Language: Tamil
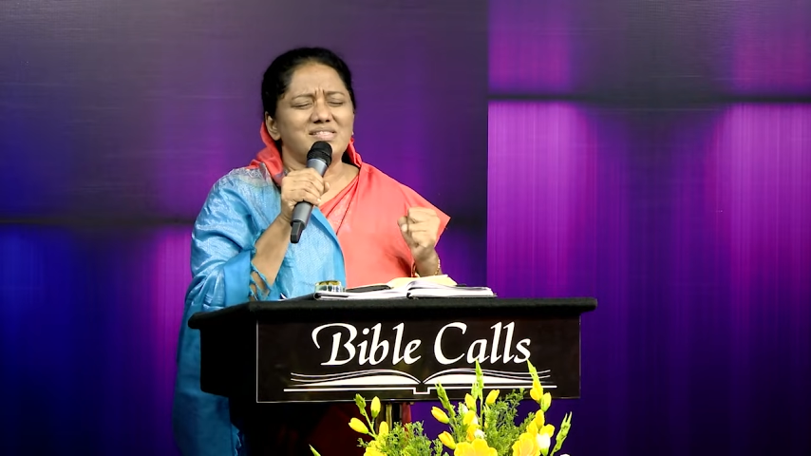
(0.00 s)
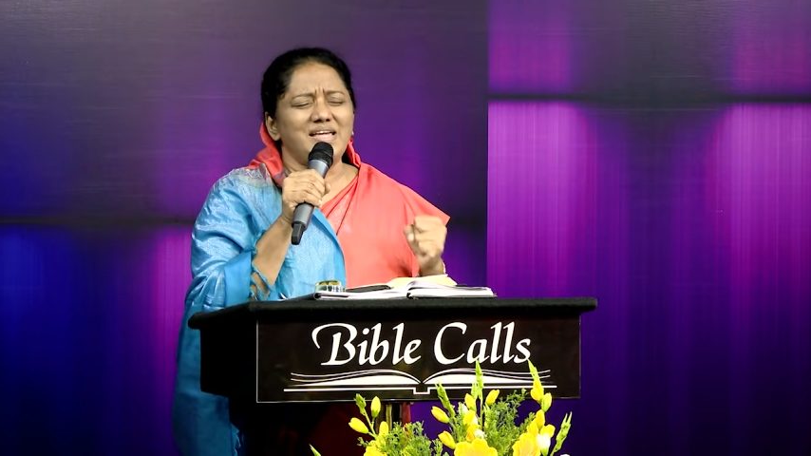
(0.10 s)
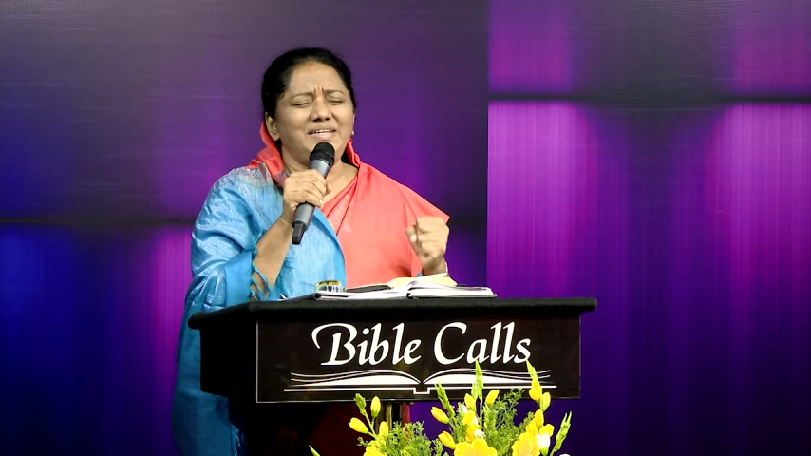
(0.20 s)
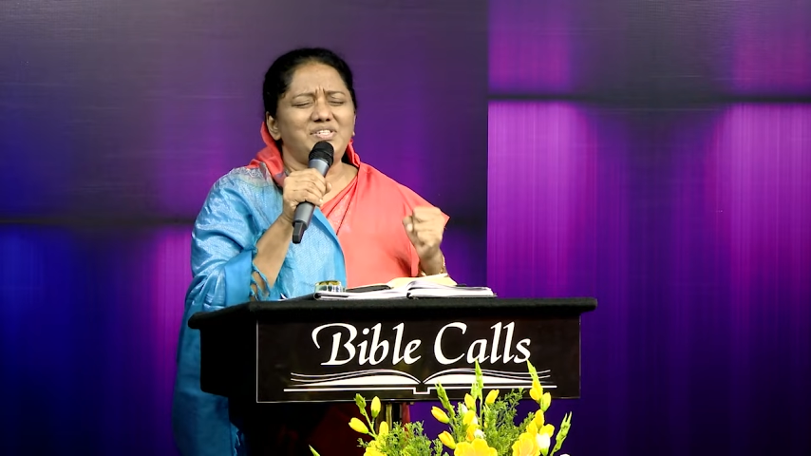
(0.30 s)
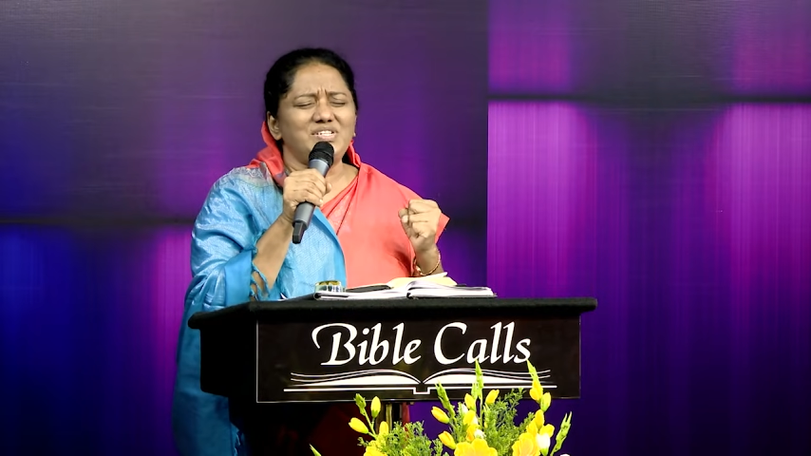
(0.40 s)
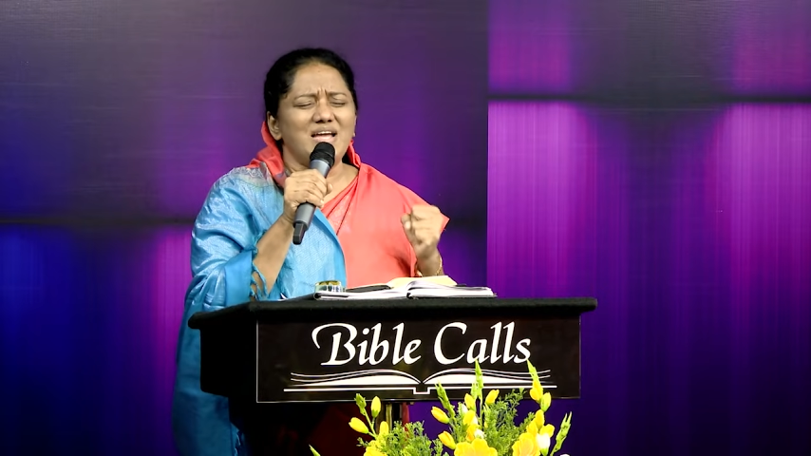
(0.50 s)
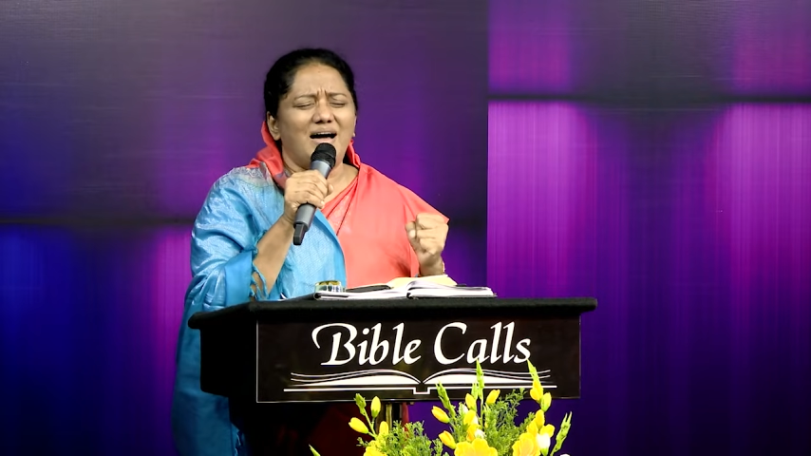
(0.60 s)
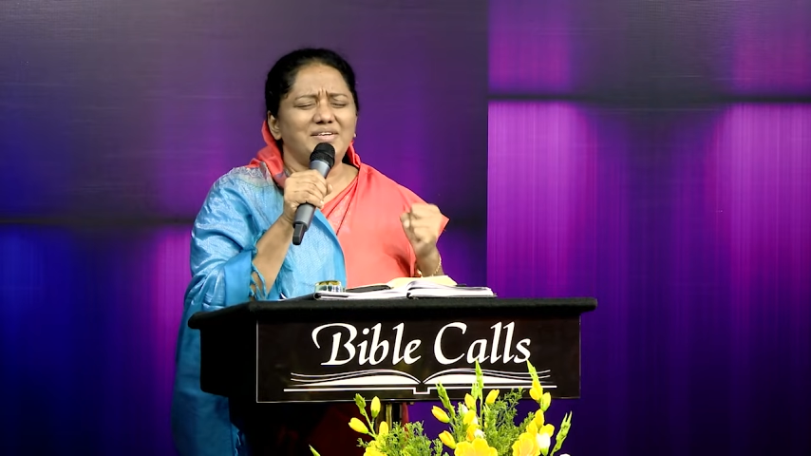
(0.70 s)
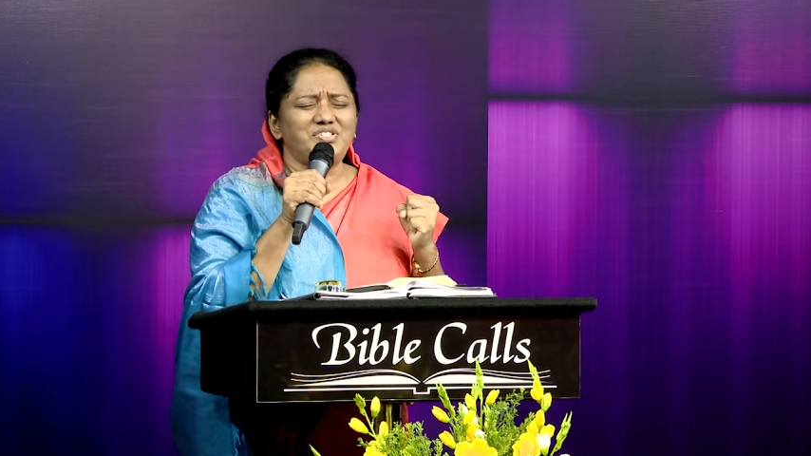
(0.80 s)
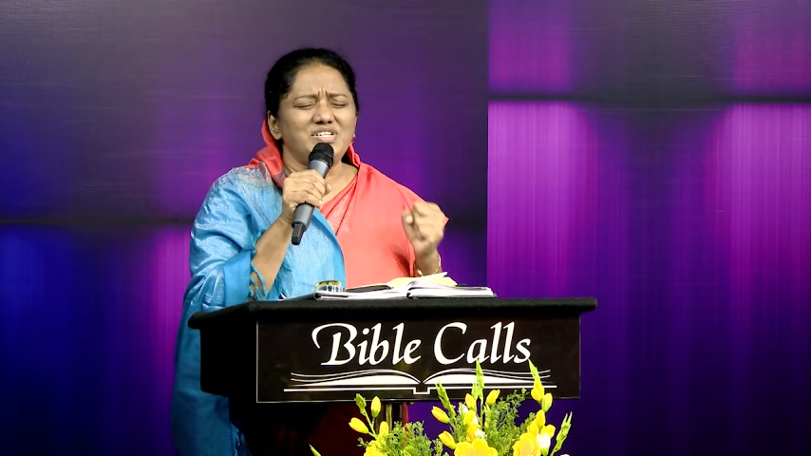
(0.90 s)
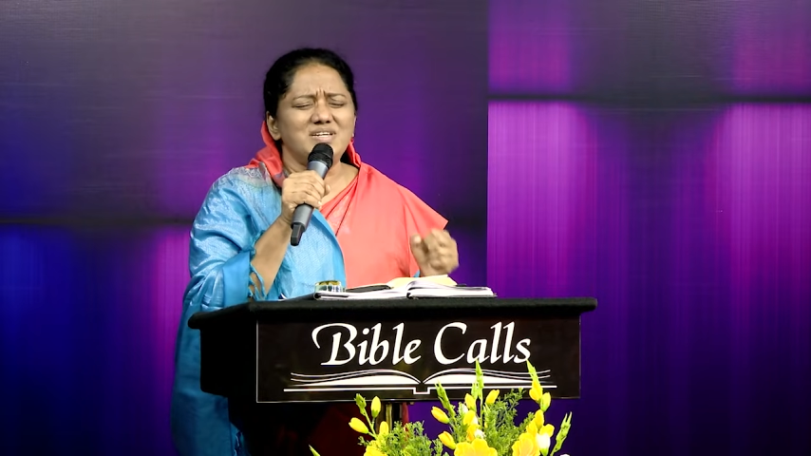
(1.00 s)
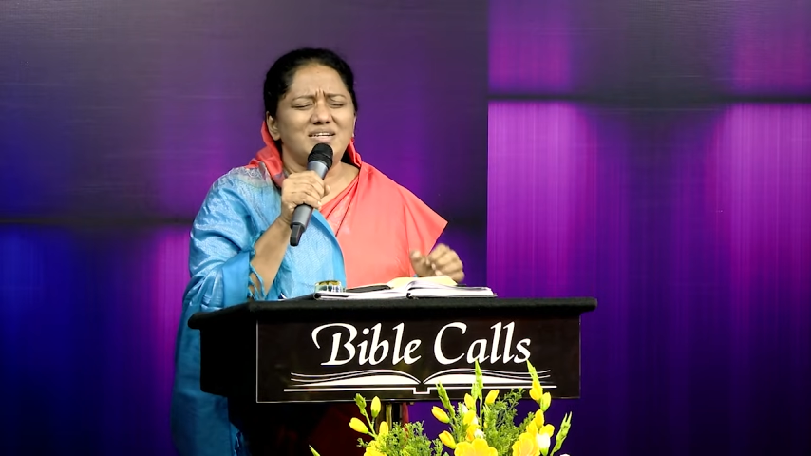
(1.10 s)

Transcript: தேற்றி ஆற்றி